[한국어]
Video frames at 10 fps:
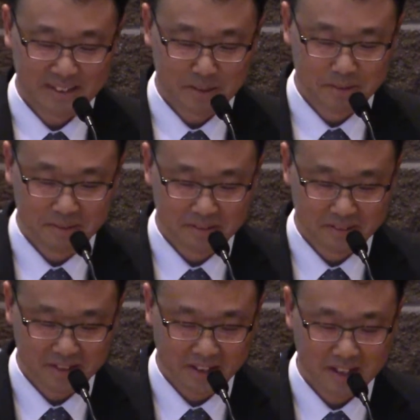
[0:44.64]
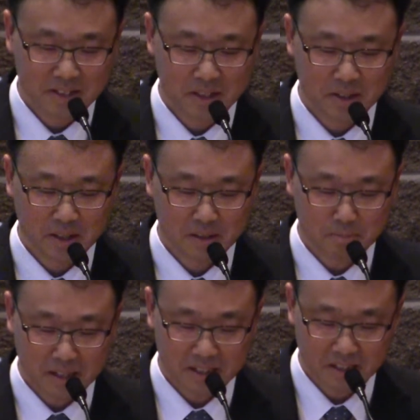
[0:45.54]
그런 일들이 여기에는
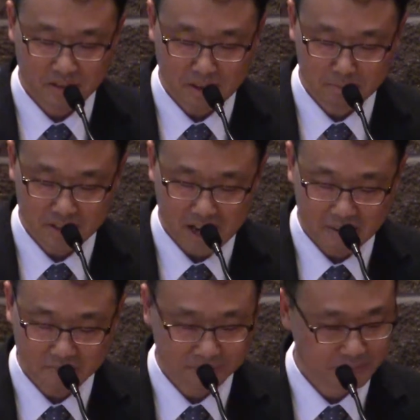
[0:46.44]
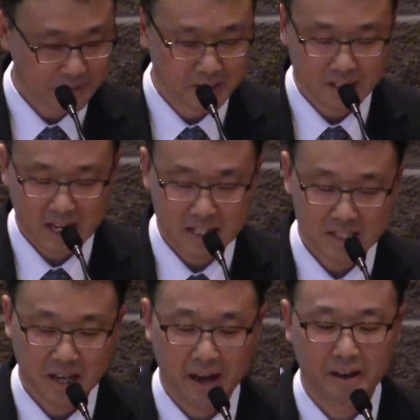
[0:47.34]
많이 일어납니다. 어느
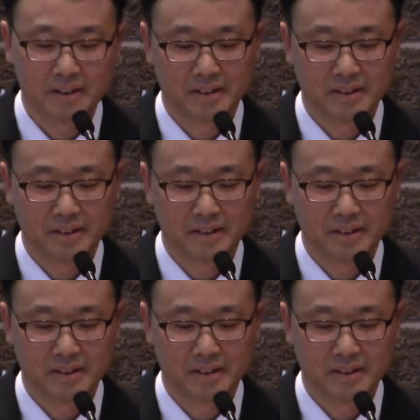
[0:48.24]
가정에